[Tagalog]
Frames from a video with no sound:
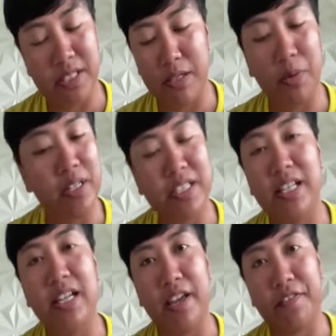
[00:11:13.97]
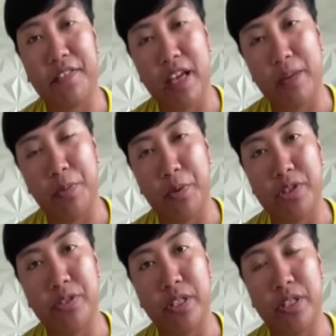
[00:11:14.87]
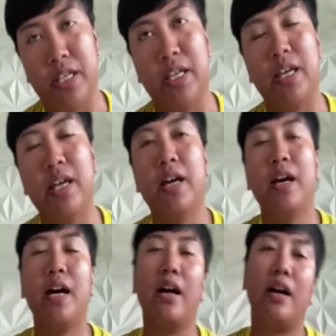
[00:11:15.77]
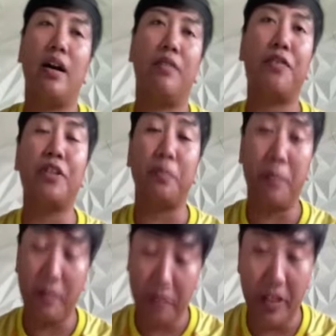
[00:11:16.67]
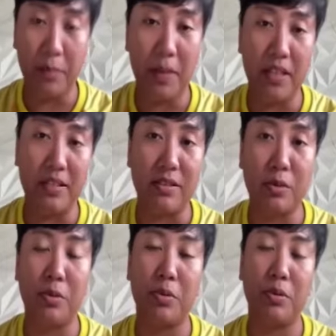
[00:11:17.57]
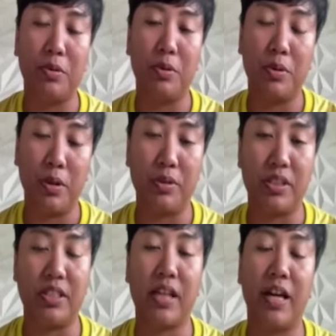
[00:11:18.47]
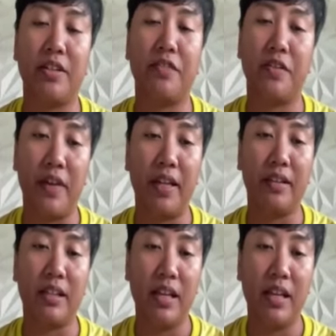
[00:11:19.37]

This is a once-in-a-lifetime opportunity mm-hmm. uh, Philippines to host this kind of event.